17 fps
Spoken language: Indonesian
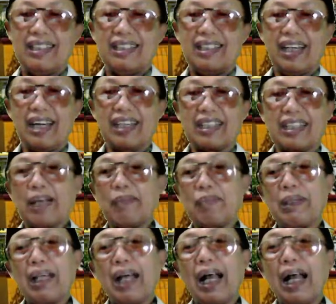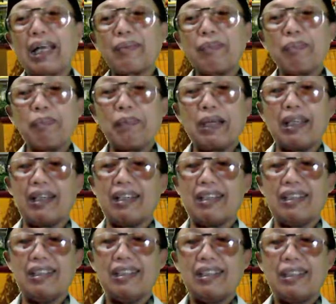dan kami
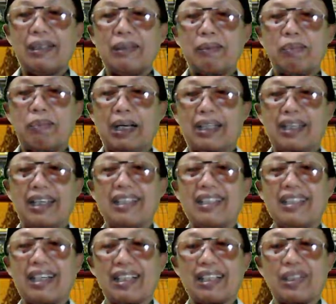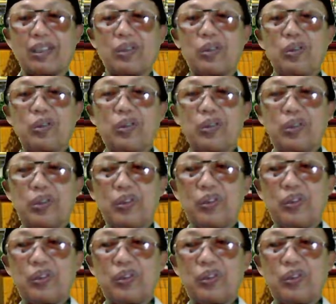ambil bagian yang ketujuh.